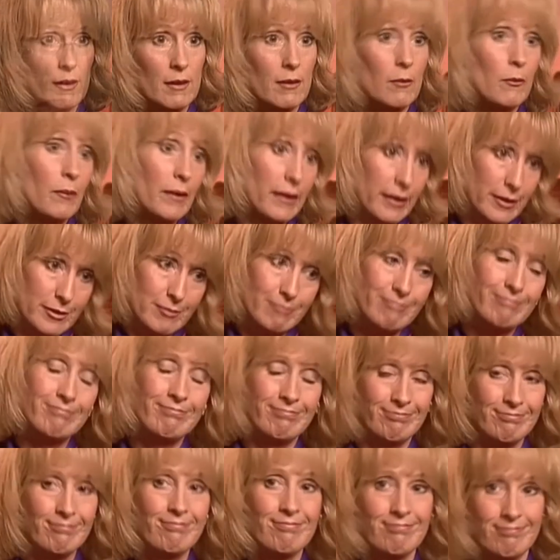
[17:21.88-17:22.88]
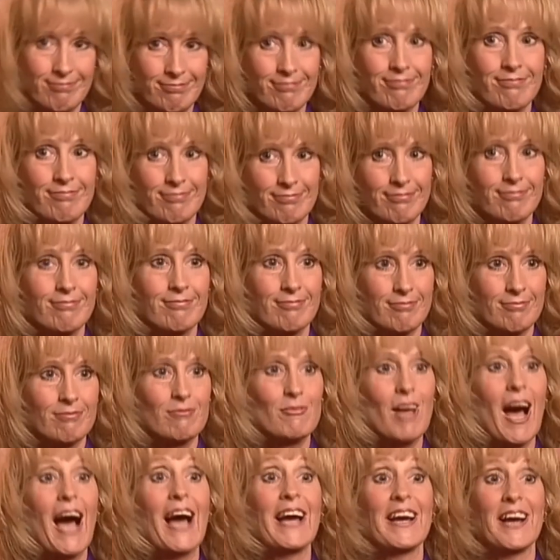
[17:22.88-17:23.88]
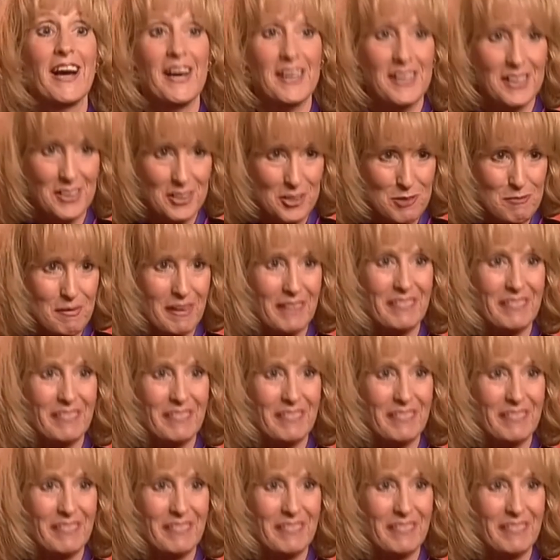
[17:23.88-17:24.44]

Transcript: comment nous avons été présentés tous les deux au roi.